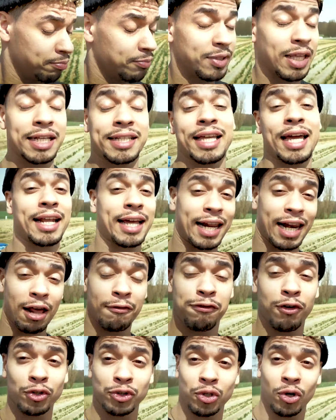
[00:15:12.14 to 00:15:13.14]
descargar la
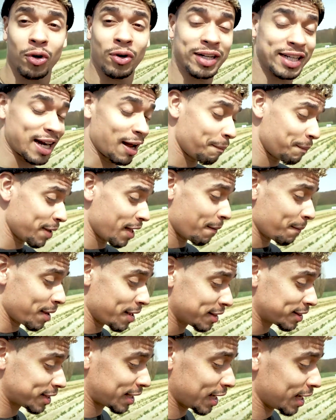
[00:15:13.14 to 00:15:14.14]
foto
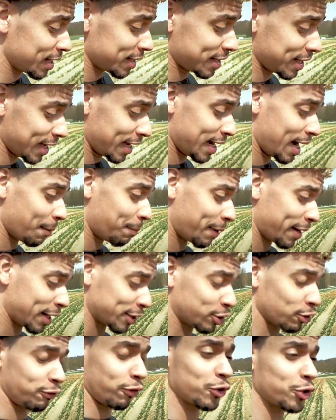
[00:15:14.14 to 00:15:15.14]
rápidamente del
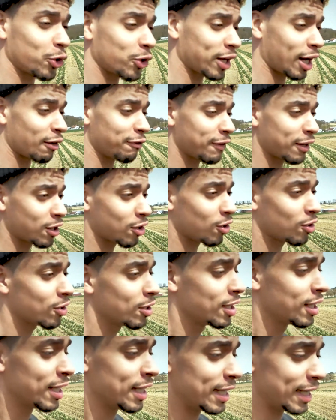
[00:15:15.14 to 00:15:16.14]
aparato fotográfico
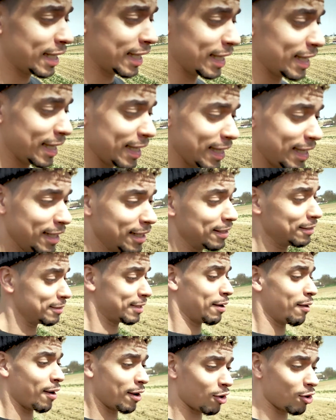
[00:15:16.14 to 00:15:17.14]
y
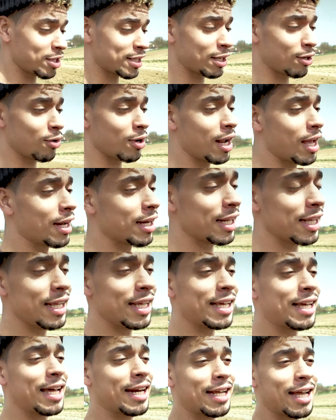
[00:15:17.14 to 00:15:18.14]
llevarlo al celular
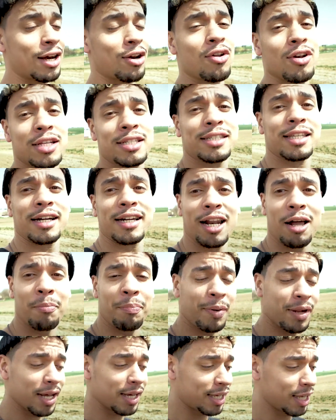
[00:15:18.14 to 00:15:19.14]
y cargarlo en Instagram
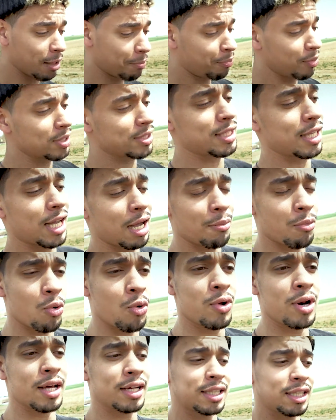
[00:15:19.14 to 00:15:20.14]
para que pues tengamos
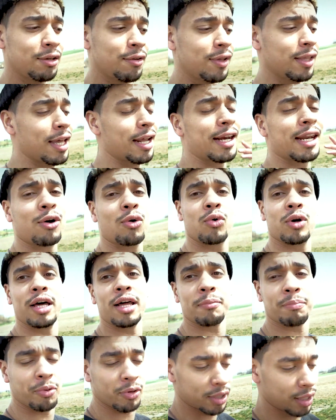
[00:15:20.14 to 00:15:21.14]
una actividad
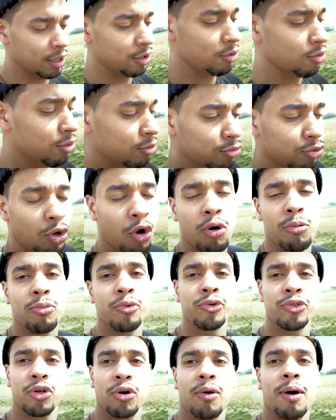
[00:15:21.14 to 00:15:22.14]
regular porque no todo el
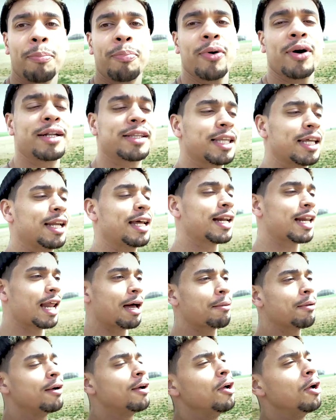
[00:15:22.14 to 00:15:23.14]
mundo va a poder tener
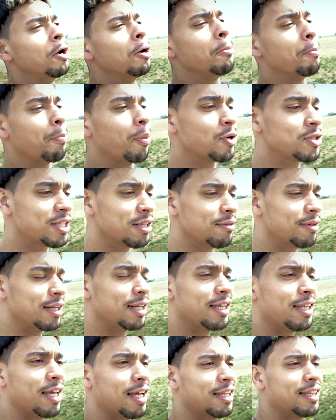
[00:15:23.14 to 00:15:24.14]
la
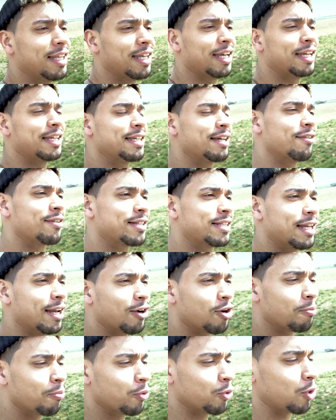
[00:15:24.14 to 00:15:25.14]
posibilidad de llevarse la
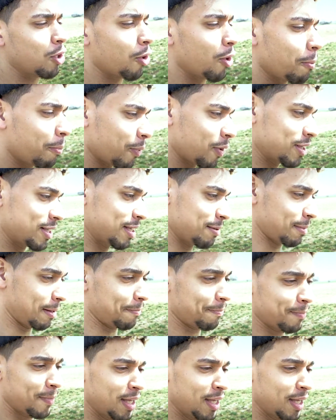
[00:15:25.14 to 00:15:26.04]
computadora por encima